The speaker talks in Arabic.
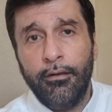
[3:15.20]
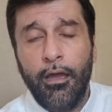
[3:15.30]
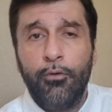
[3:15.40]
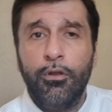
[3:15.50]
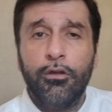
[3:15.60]
لا
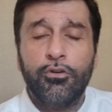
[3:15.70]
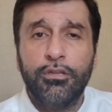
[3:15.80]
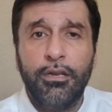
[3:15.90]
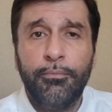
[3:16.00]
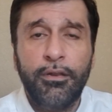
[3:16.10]
حول ولا قوه
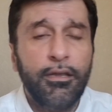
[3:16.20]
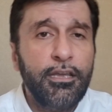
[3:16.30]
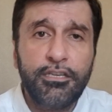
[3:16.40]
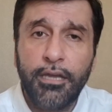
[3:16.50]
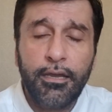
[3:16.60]
الا بالله
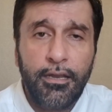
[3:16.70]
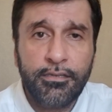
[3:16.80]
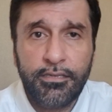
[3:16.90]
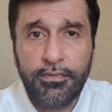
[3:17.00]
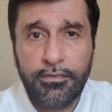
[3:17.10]
ليش اخي
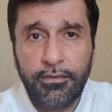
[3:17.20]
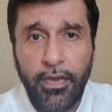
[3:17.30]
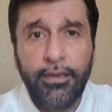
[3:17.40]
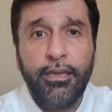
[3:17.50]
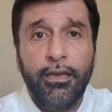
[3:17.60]
العزيز
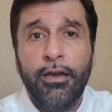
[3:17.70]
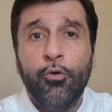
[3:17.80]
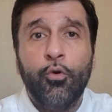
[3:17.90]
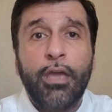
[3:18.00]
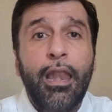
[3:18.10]
يعني
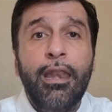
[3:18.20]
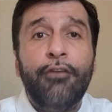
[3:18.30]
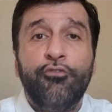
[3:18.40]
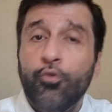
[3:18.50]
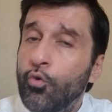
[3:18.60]

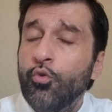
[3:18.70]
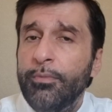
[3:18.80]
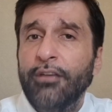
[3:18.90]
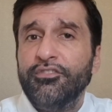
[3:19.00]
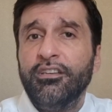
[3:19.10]
كلف هو هو
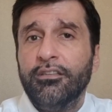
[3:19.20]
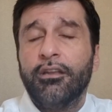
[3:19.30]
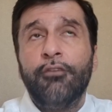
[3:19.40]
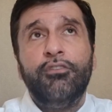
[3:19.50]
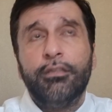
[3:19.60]
بنفسه
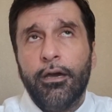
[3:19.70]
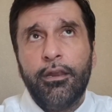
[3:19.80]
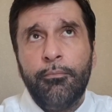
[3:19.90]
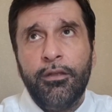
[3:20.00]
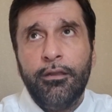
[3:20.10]
اعتراف لي
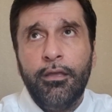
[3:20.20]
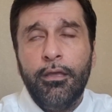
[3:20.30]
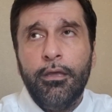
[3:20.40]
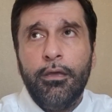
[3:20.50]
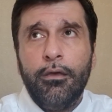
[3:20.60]
تقريبا
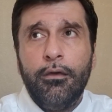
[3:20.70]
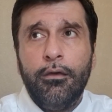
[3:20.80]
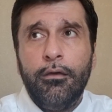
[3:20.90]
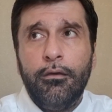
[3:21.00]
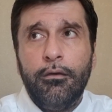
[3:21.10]

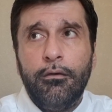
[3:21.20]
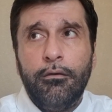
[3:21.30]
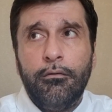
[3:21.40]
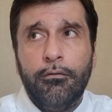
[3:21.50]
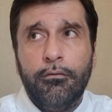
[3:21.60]

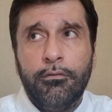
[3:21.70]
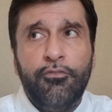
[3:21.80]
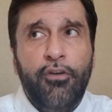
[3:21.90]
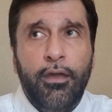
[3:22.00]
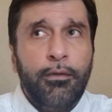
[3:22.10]
آه،
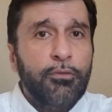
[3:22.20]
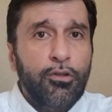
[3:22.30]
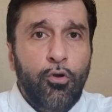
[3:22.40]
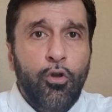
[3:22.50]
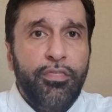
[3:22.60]
دفع
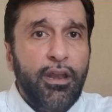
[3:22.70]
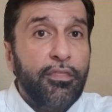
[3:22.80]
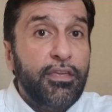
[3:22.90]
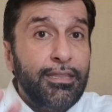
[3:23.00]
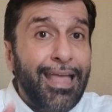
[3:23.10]
يمكن حول
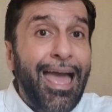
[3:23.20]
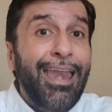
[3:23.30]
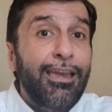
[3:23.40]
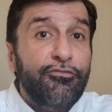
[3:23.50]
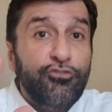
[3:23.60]
30
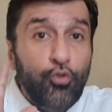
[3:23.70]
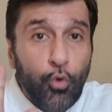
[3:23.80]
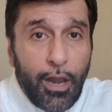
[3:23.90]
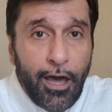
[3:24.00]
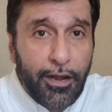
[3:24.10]
ألف
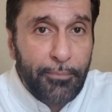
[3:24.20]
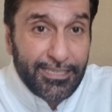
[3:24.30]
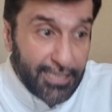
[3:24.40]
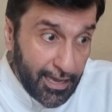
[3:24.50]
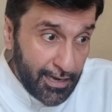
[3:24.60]
دولار
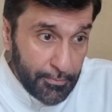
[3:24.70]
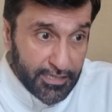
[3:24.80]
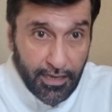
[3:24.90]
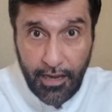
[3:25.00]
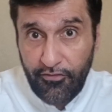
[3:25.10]
بس على
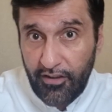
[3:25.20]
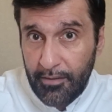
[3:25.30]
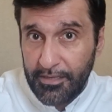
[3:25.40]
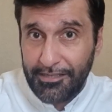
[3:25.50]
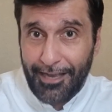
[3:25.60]
مصاريف
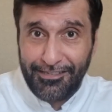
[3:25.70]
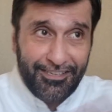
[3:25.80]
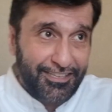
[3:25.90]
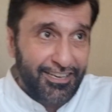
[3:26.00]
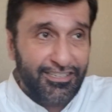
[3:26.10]
اللي من الساعة
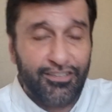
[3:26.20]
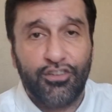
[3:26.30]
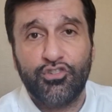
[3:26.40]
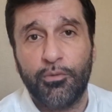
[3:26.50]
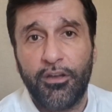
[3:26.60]
6 ل 6
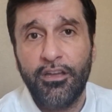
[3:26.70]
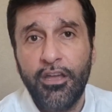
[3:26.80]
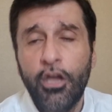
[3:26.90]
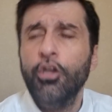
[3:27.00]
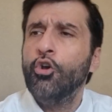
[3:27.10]
الصبح
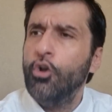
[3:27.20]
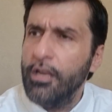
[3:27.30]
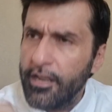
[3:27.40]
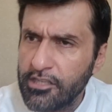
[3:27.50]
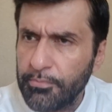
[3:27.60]
يقول
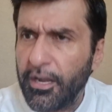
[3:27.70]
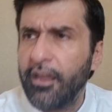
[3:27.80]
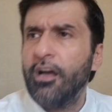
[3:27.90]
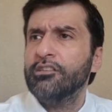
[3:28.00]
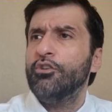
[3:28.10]
لي أنا جبت
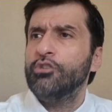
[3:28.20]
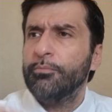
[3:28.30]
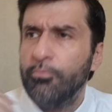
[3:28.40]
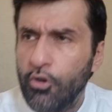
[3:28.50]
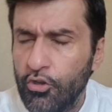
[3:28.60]
رقاصة
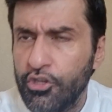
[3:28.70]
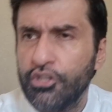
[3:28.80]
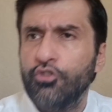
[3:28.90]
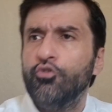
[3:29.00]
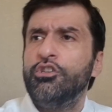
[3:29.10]
وجبت
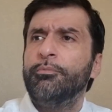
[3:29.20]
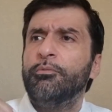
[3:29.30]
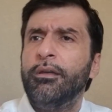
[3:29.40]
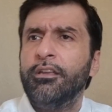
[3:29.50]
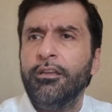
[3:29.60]
مولوجست
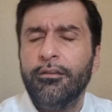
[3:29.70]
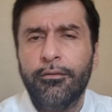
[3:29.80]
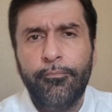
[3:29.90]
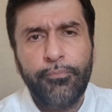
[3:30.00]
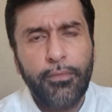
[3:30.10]
وجبت ما أدري